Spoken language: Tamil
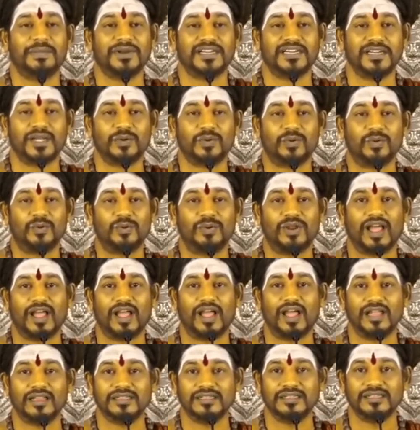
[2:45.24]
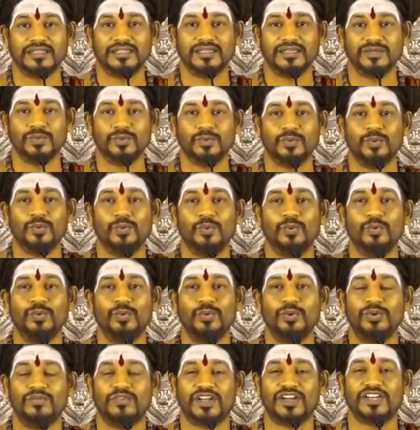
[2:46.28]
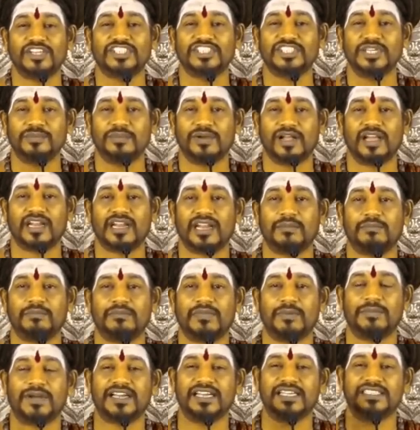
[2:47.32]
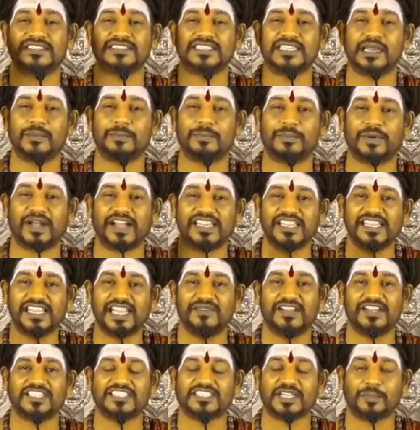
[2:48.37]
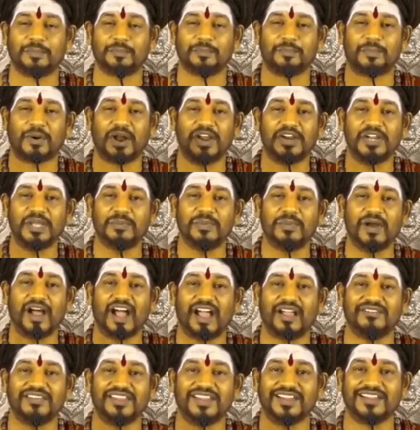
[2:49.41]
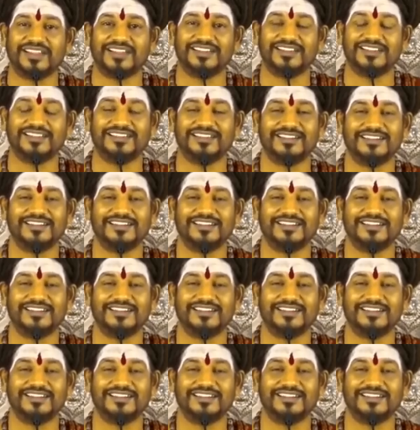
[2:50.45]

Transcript: பண்ணக்கூடாதுன்னு நூறு வருஷமா நம்ம மனசுல பதிய வச்ச படுபாவிகள்